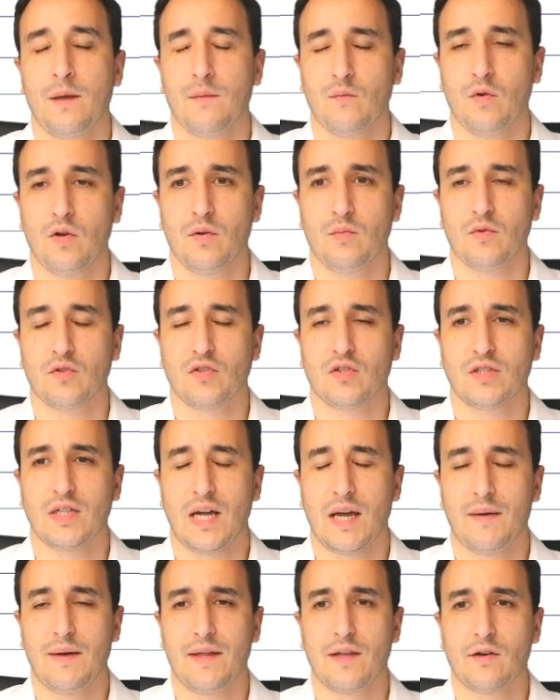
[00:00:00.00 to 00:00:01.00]
Bueno, pues
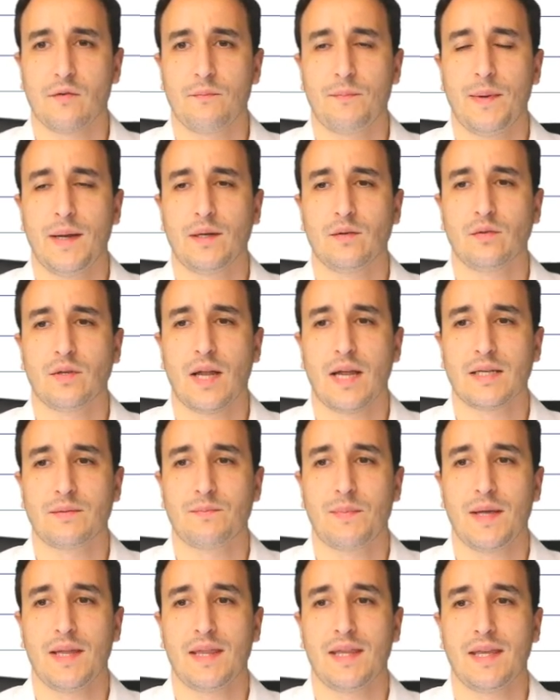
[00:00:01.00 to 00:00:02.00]
nos acaba de romper una
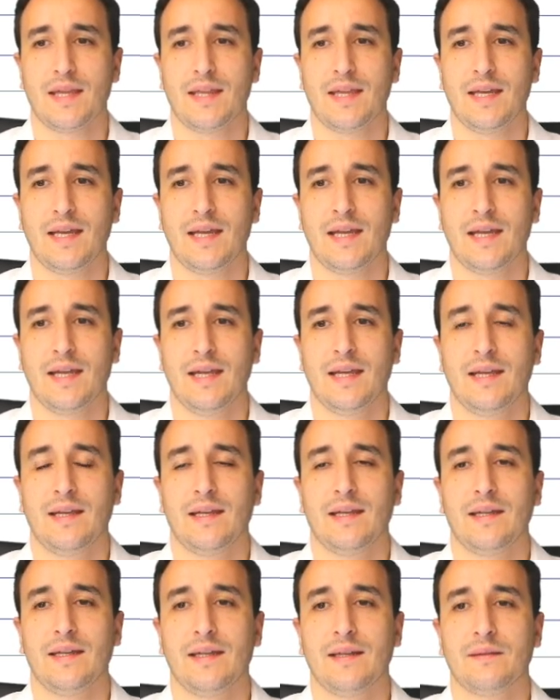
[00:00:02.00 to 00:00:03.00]
especie de
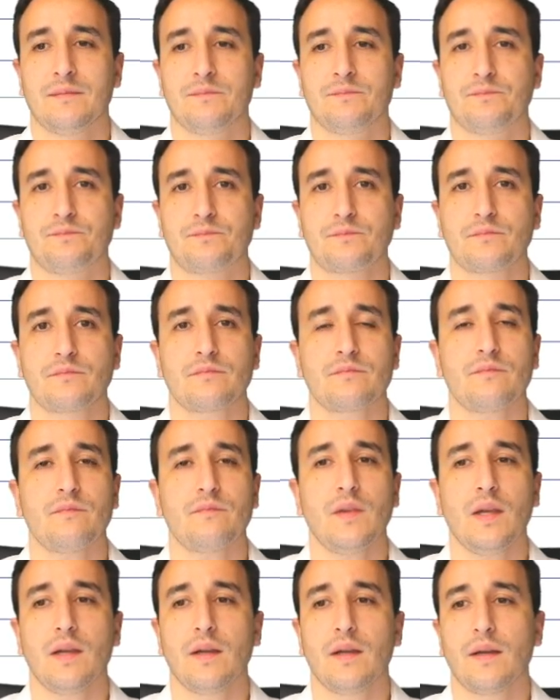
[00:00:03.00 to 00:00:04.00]
em,
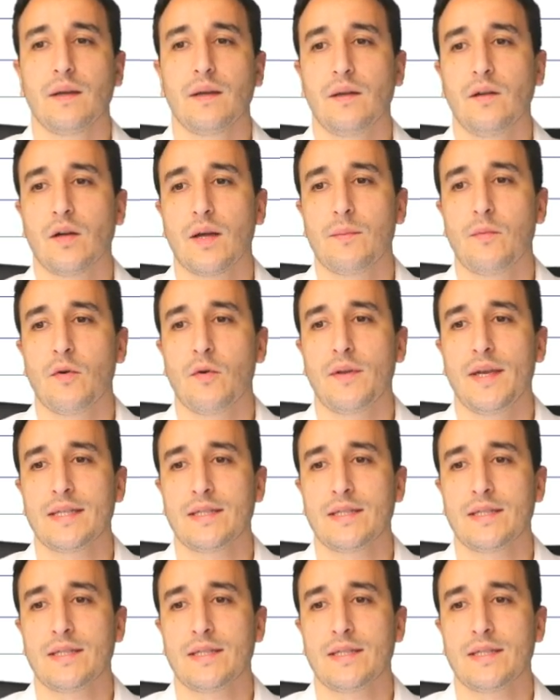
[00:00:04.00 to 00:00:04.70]
en lo que podría